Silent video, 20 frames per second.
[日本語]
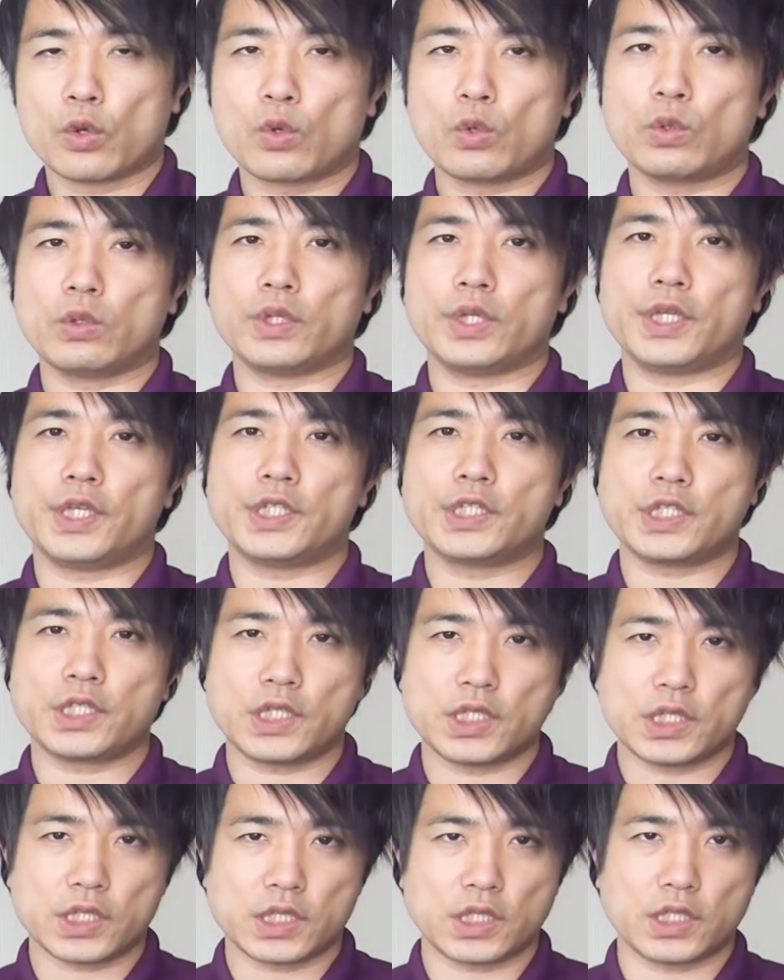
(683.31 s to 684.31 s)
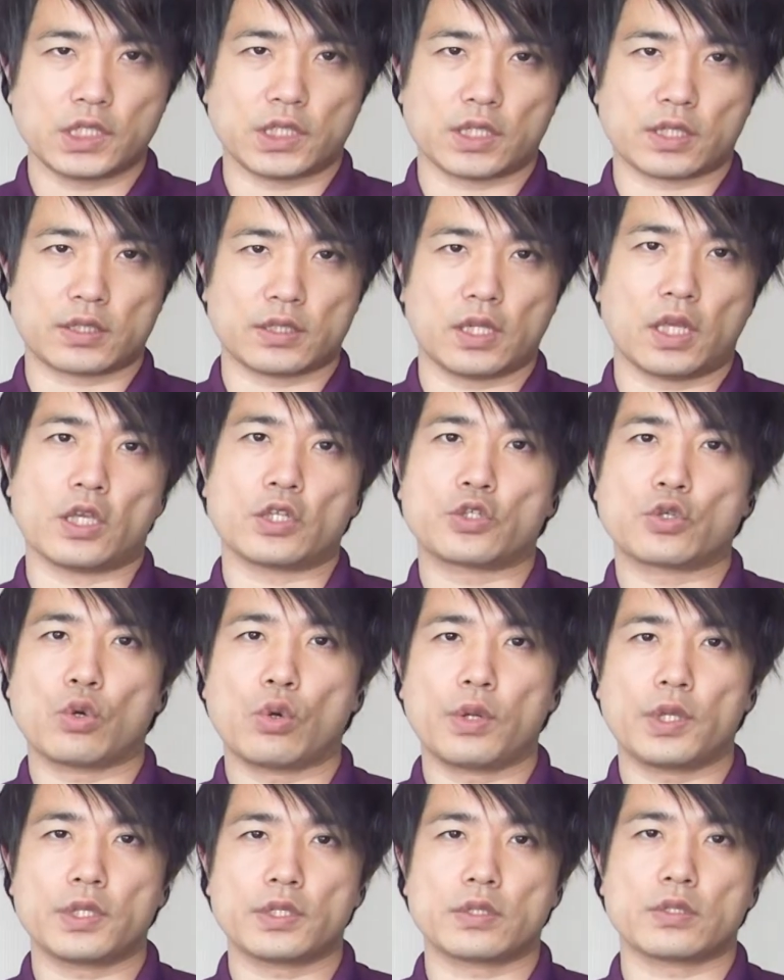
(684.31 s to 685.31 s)
このいちにちにですね
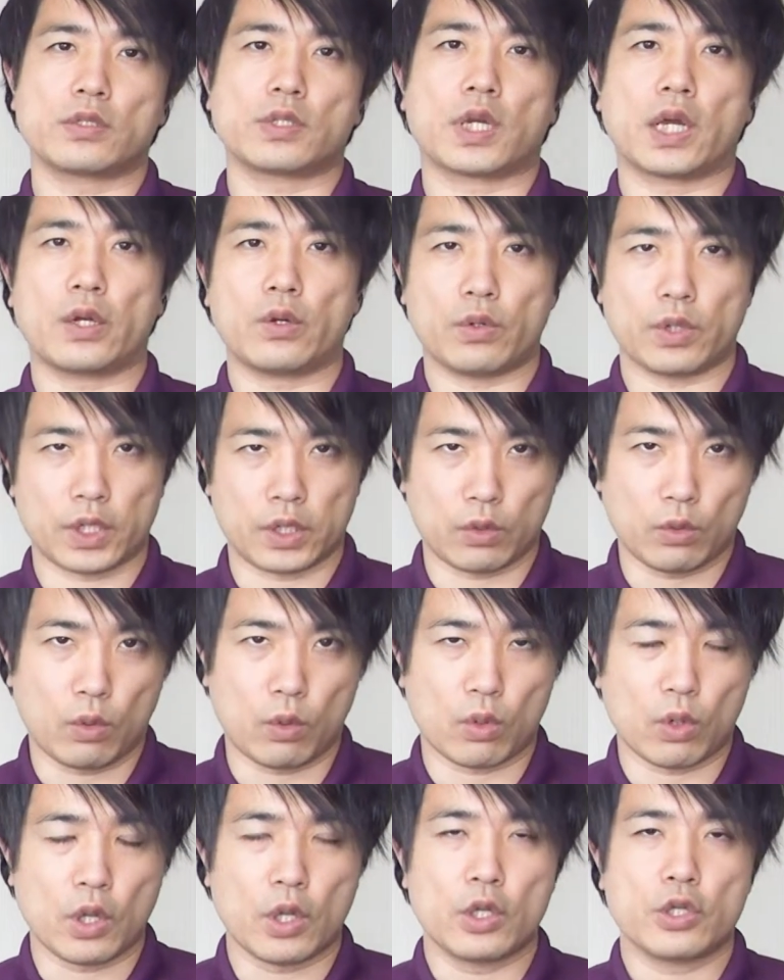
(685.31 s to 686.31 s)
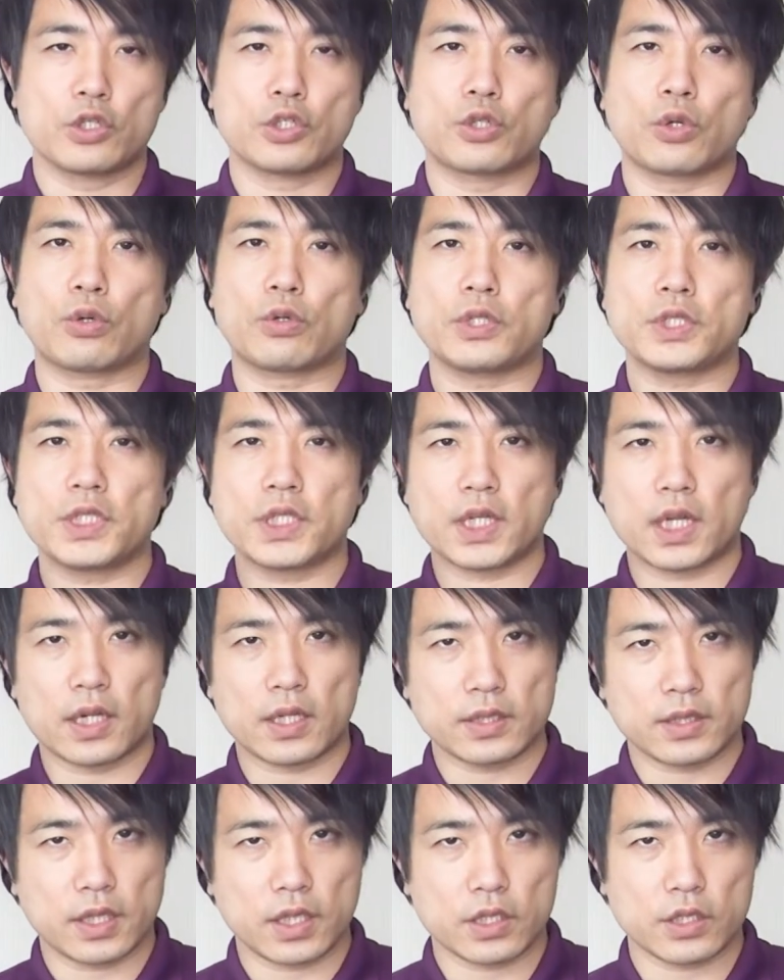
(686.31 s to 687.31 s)
消費するカロリーを食事か
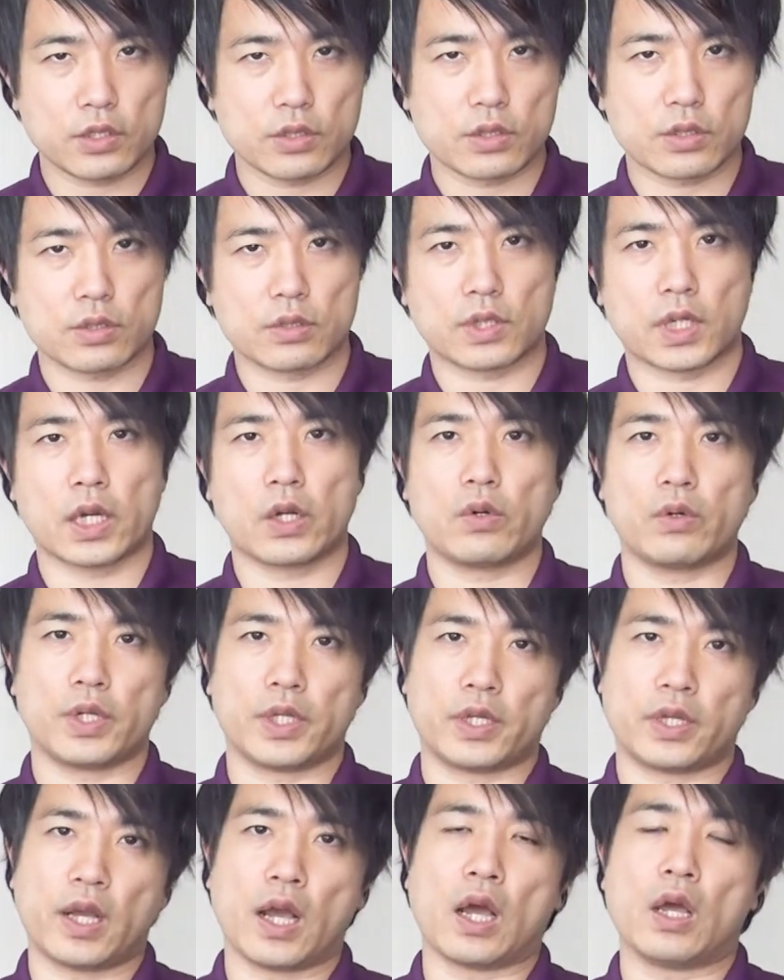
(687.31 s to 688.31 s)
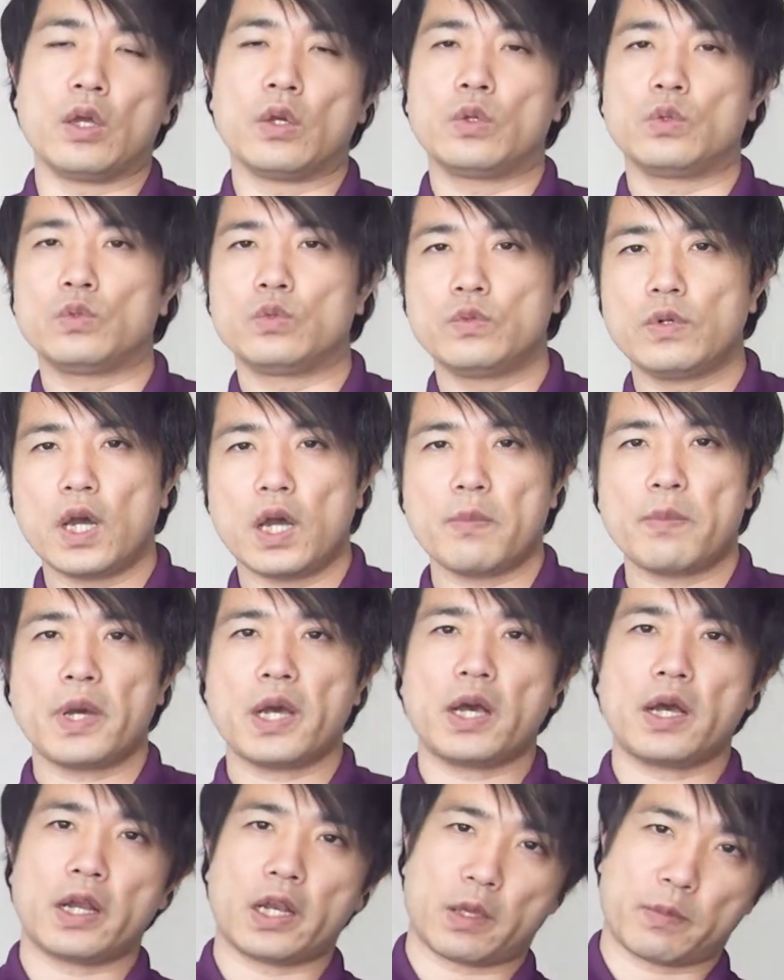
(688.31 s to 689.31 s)
ら摂取するカロリーが上
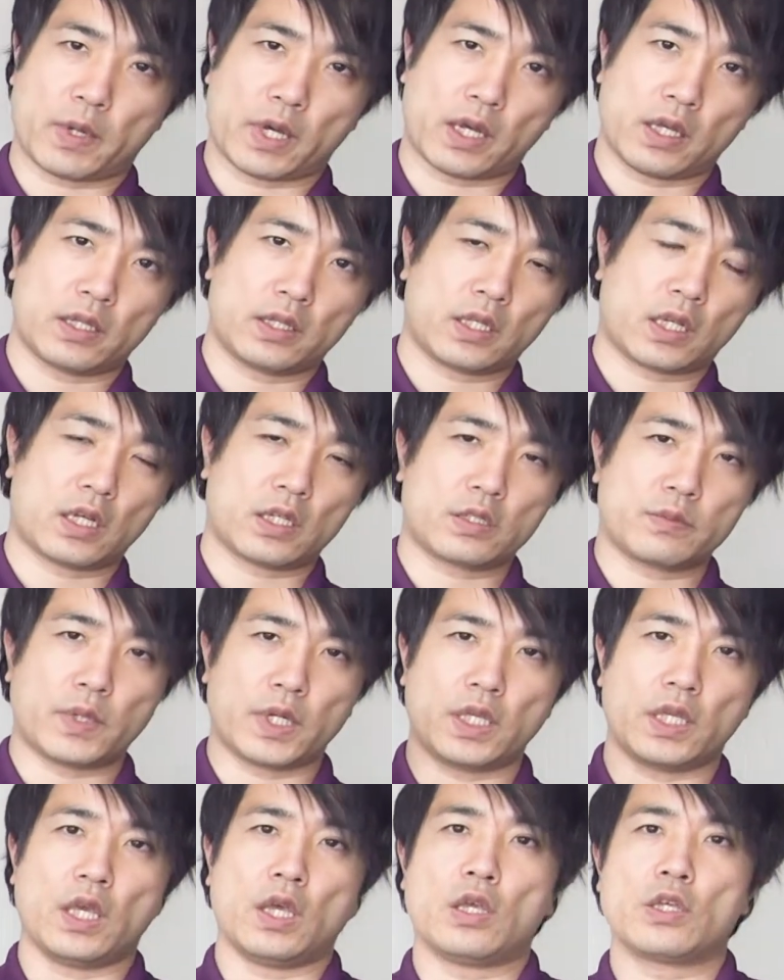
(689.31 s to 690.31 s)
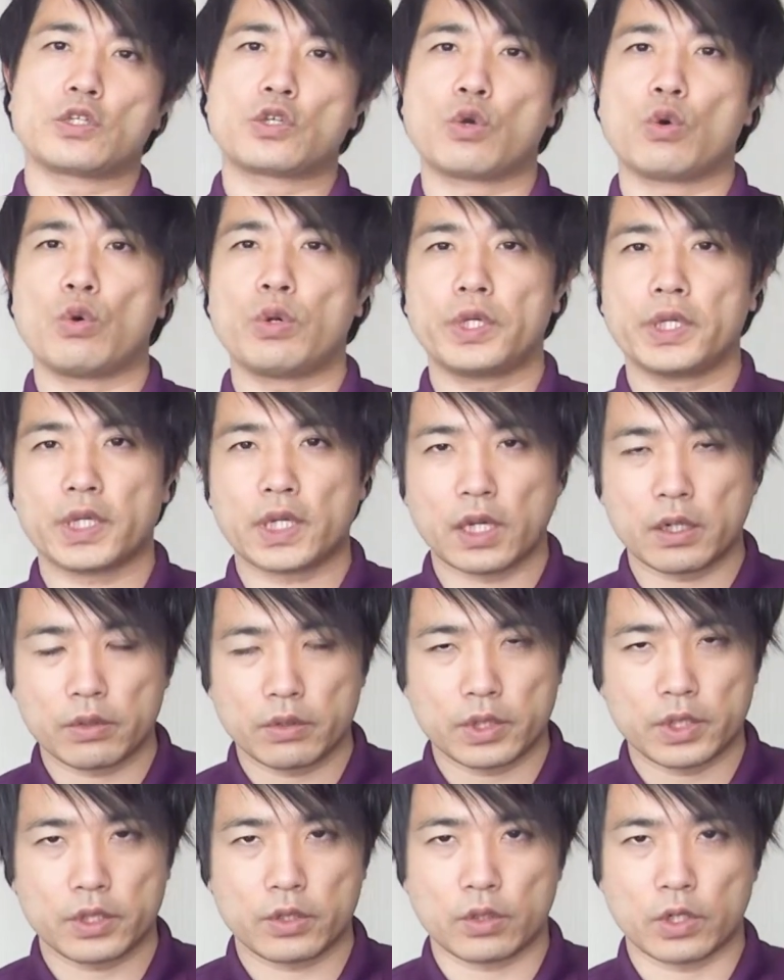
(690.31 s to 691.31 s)
回れば、だからつまり消費
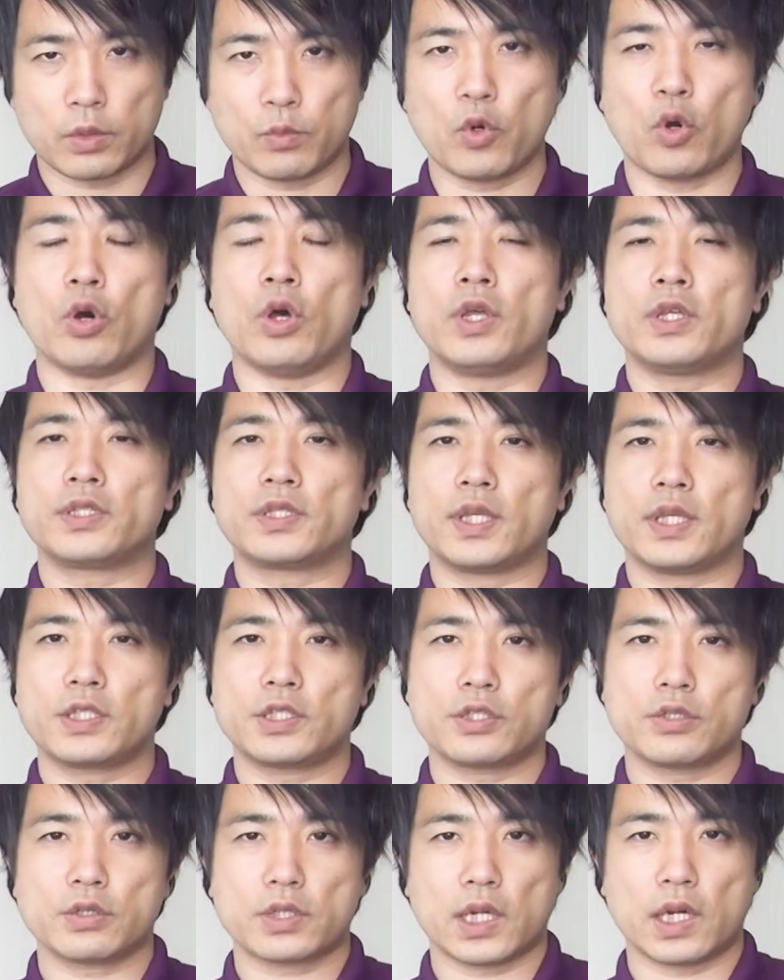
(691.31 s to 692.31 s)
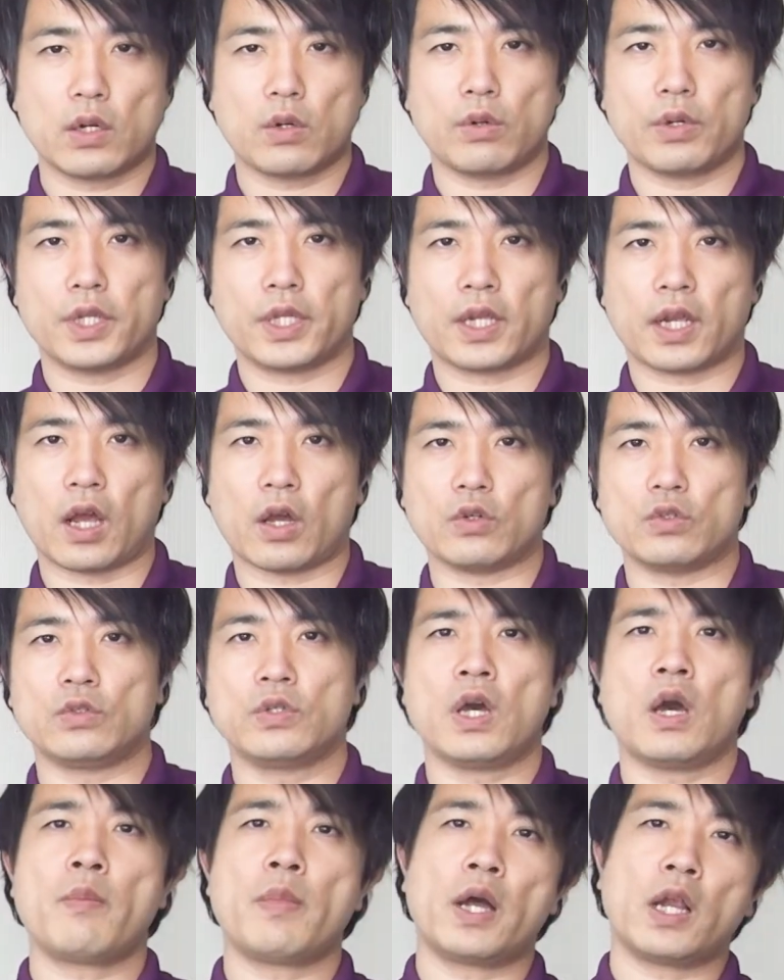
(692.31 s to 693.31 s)
カロリーよりも摂取カロリーが
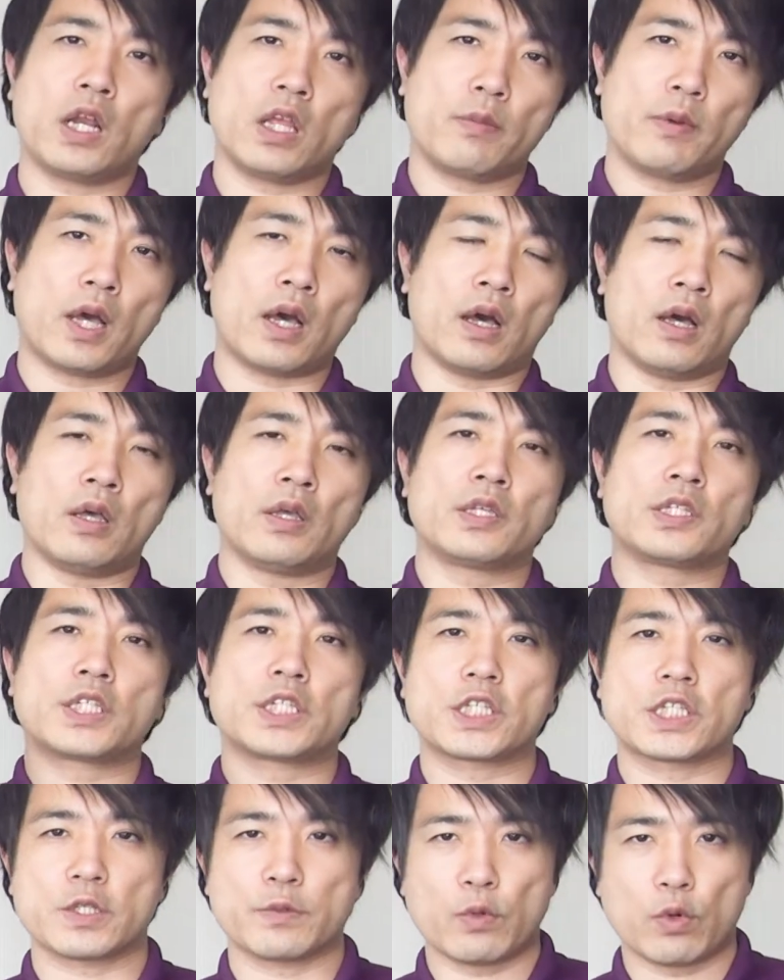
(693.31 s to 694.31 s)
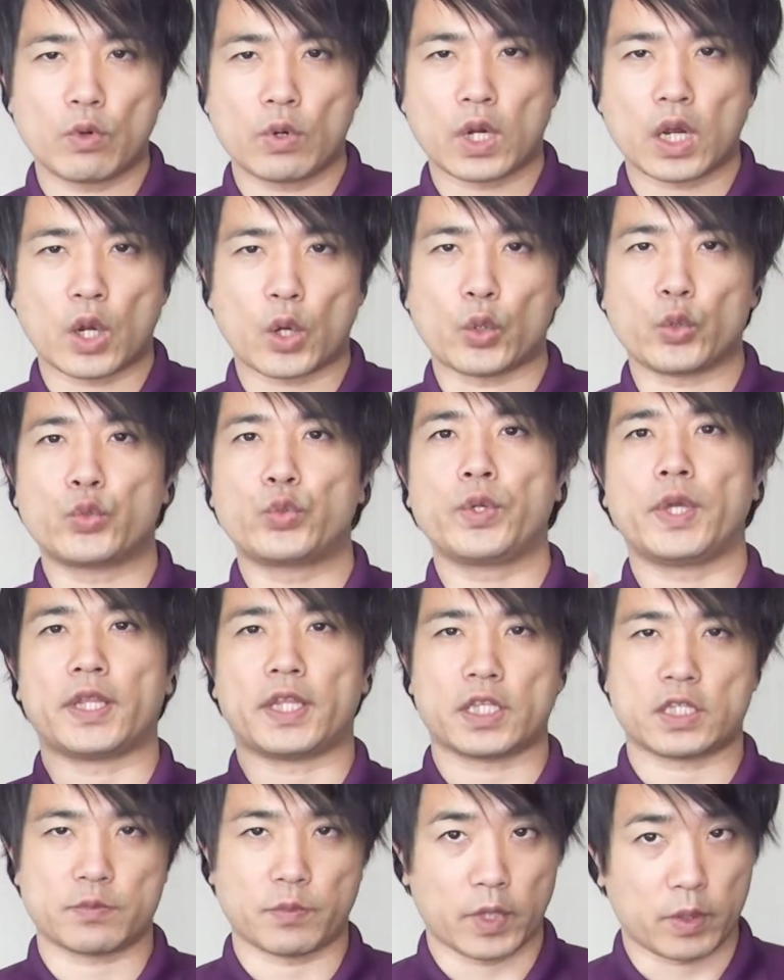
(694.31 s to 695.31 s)
上回れば脂肪が増え
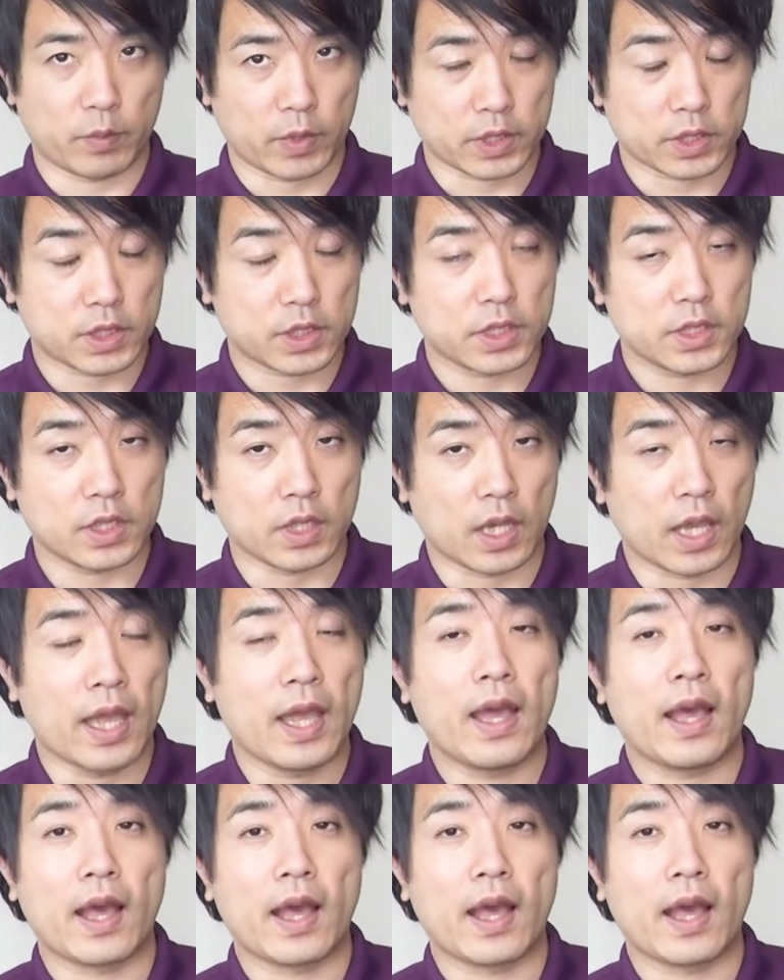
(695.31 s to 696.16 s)
てしまいますし、